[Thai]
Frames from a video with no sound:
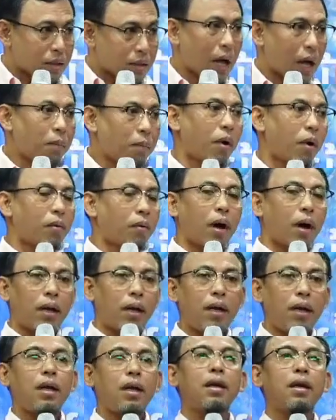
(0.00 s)
สนาบอกว่า
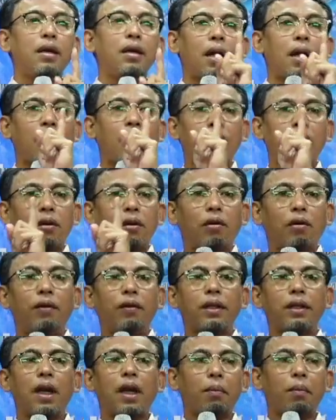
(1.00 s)
นี่คือหน้าที่ของฝ่า
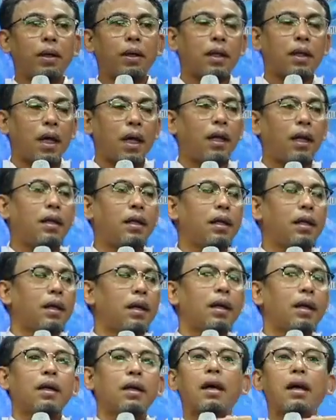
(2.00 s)
ยชายเพราะฉะนั้น
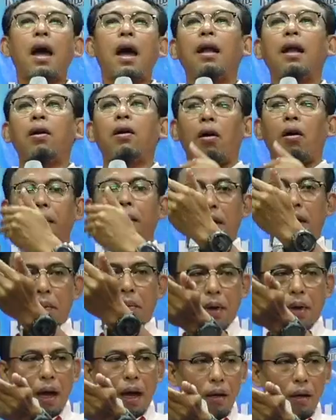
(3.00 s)
การออกไป
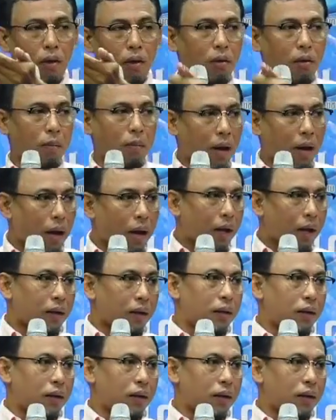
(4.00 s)
ทำงานนอกบ้าน